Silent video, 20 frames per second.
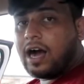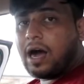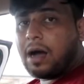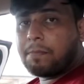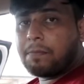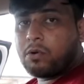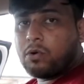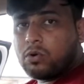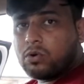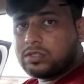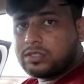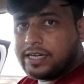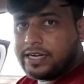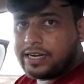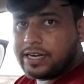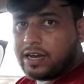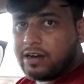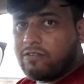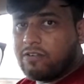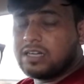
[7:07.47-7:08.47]
आपको
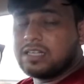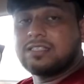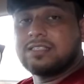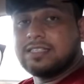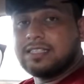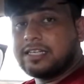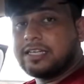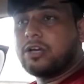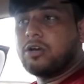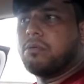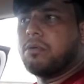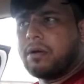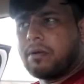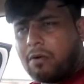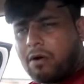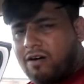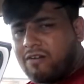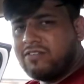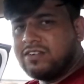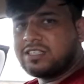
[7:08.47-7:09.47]
सीट कवर्स जिनके ऊपर
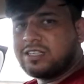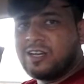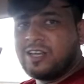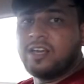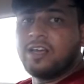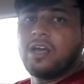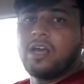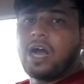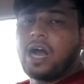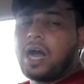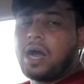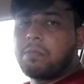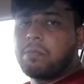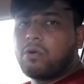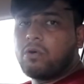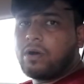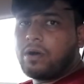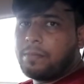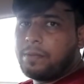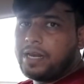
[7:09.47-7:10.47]
ऑब्वियसली
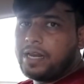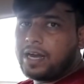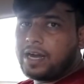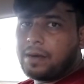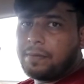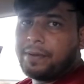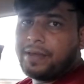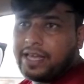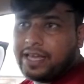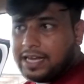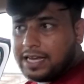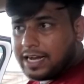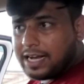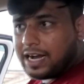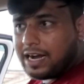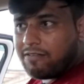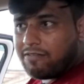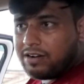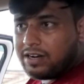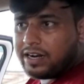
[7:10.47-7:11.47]
आपको कभी ना कभी
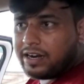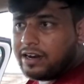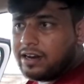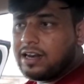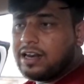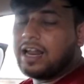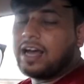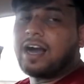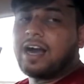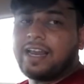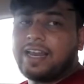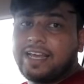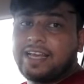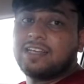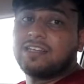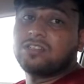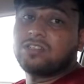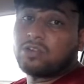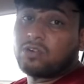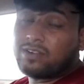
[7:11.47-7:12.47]
कवर लगाने
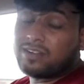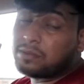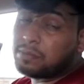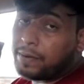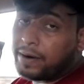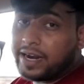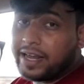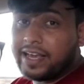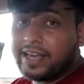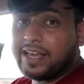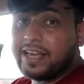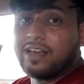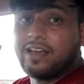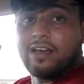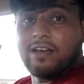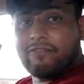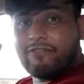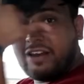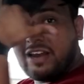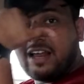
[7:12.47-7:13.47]
की ज़रूरत पड़ेगी
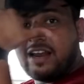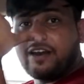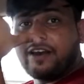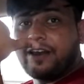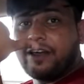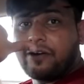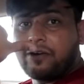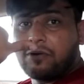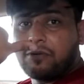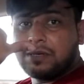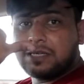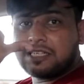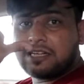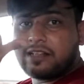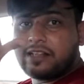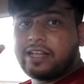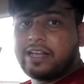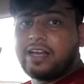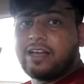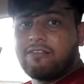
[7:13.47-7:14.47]
फिलहाल रियर रूम में
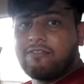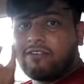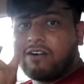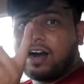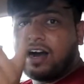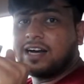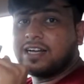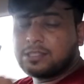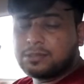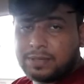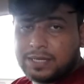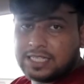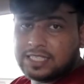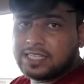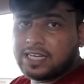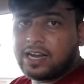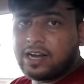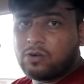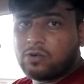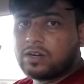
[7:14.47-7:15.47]
चलते हैं वहाँ स्पेस
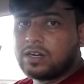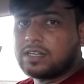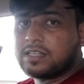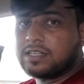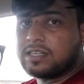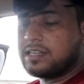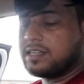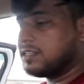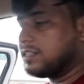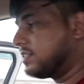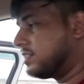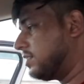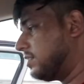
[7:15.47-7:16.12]
चेकआउट करते हैं